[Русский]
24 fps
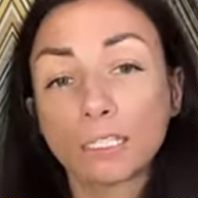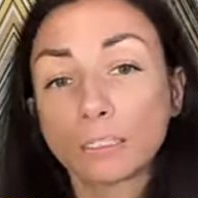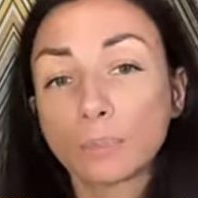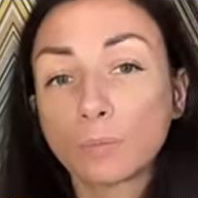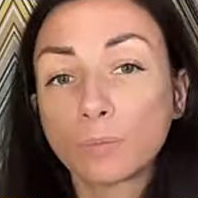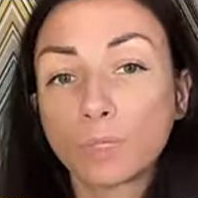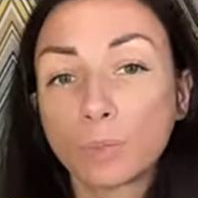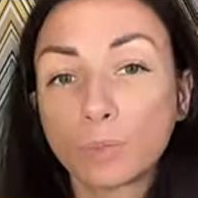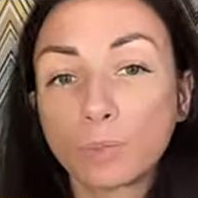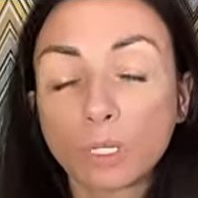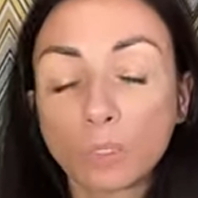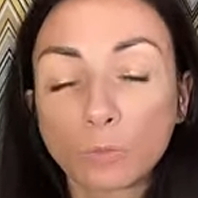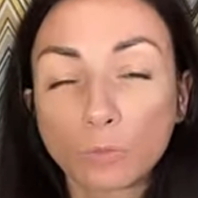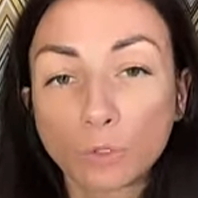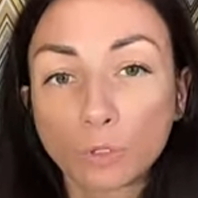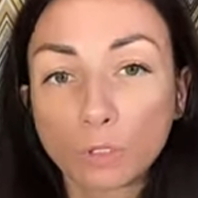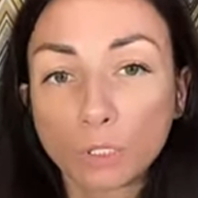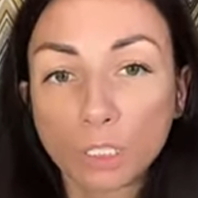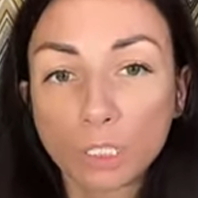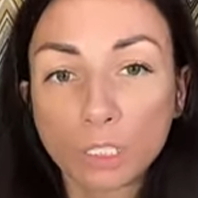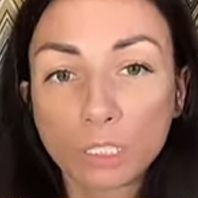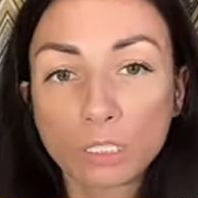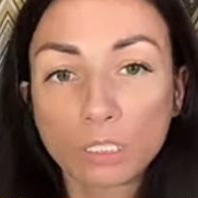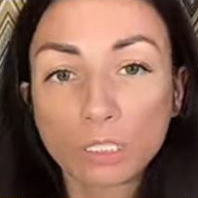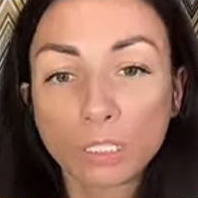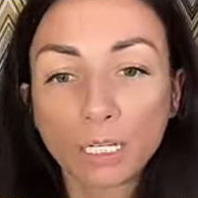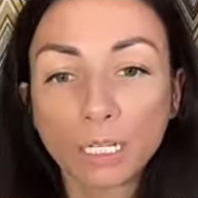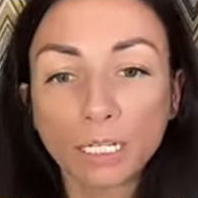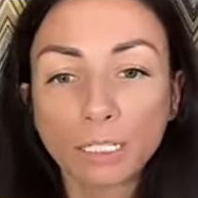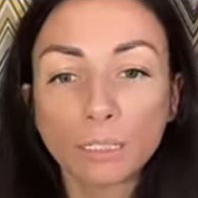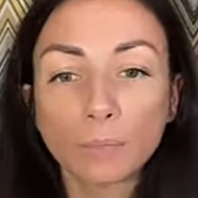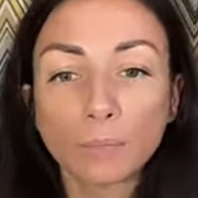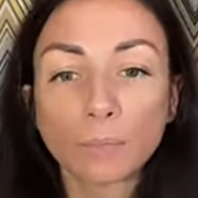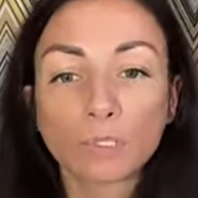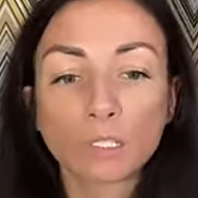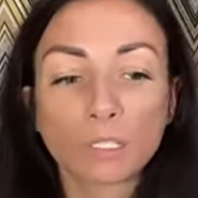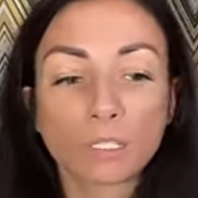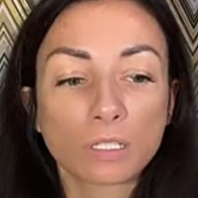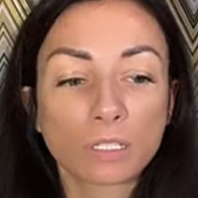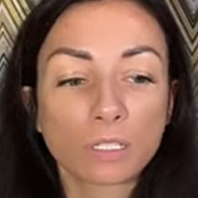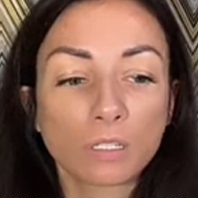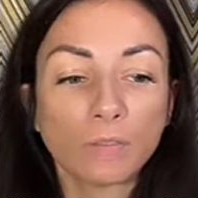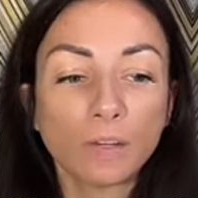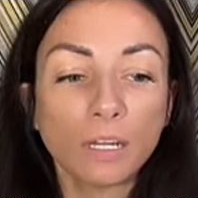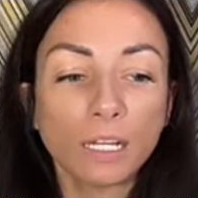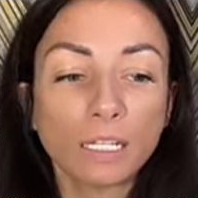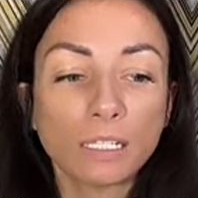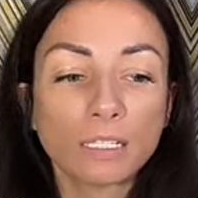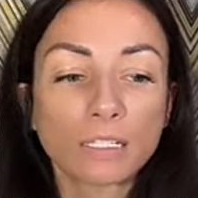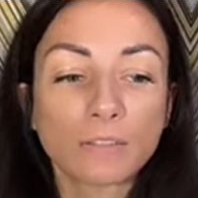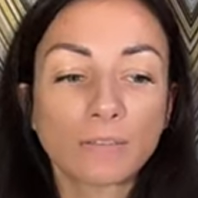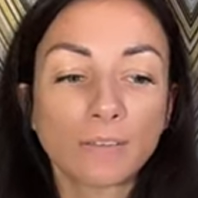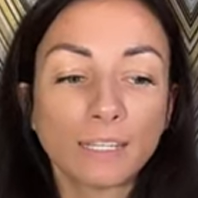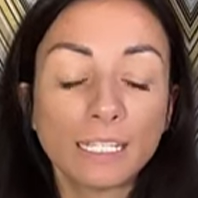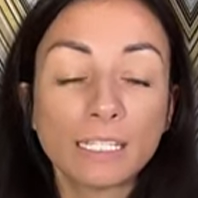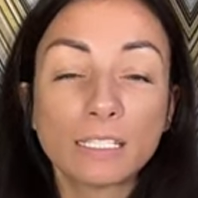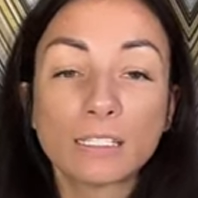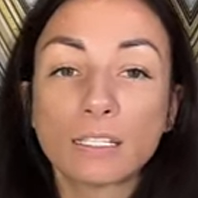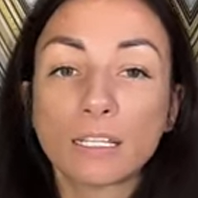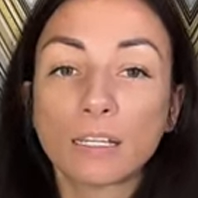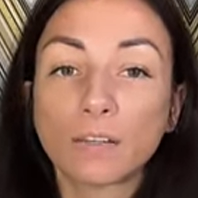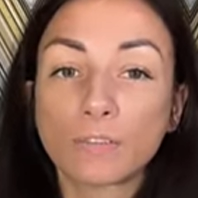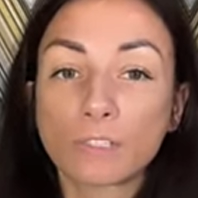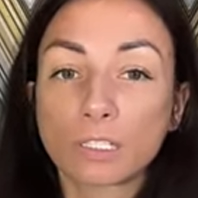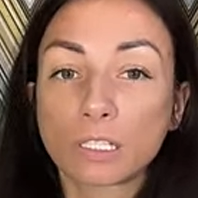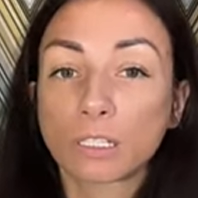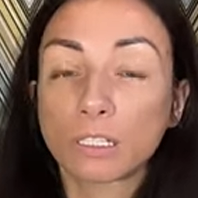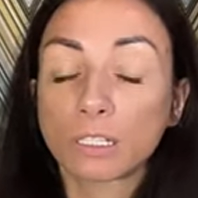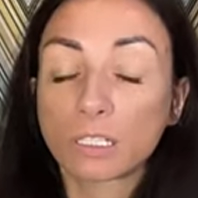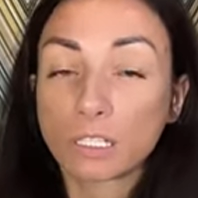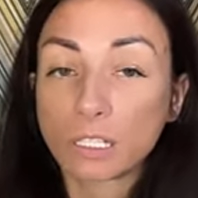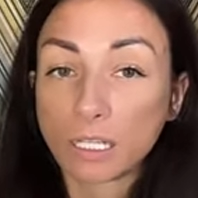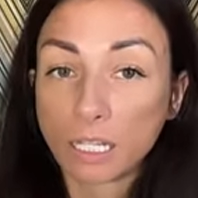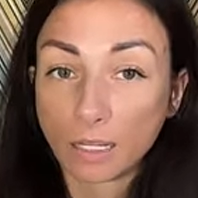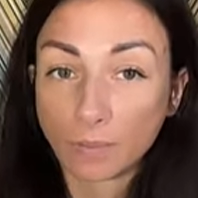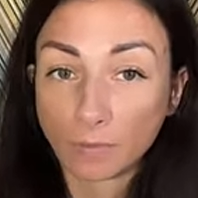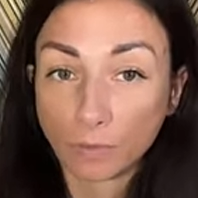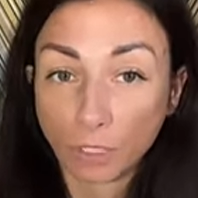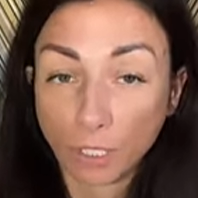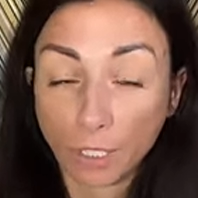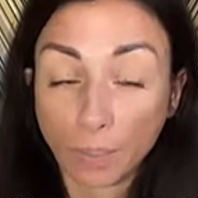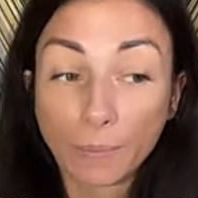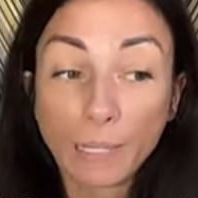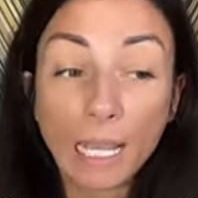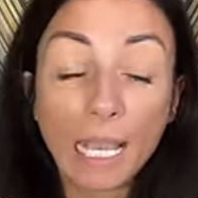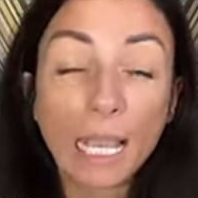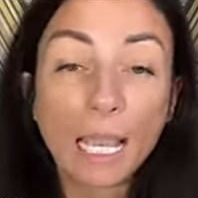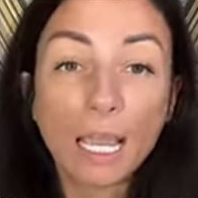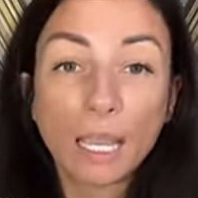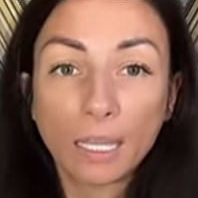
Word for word: так, например, многие рестораны посоздавали свои сервисы доставки.